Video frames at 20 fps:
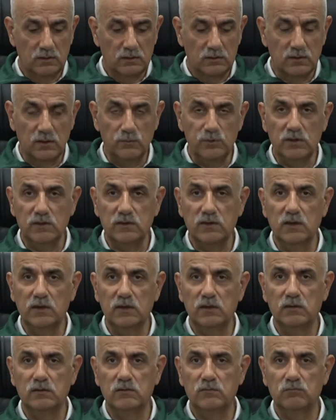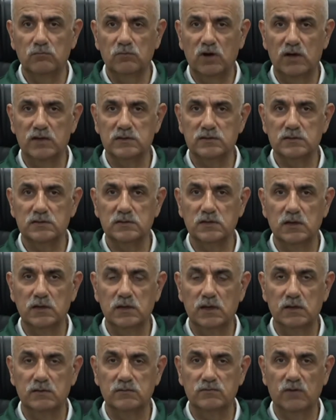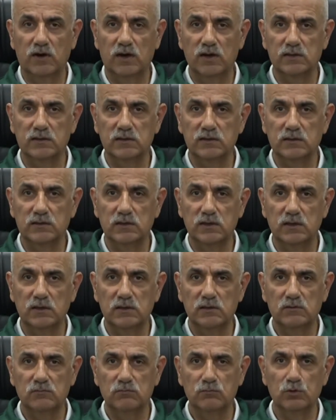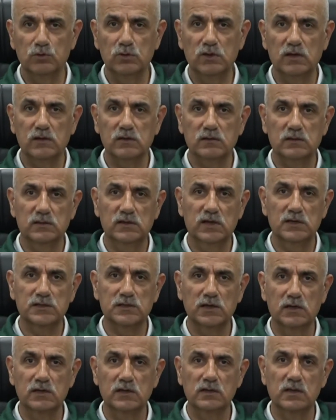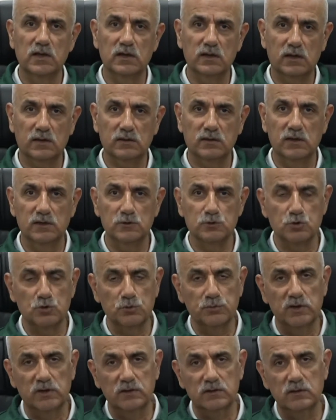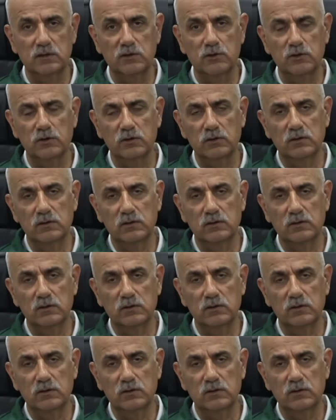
Tabii ki bazı şeyler vardır ki bunlar yaşanılarak tecrübe ediliyor.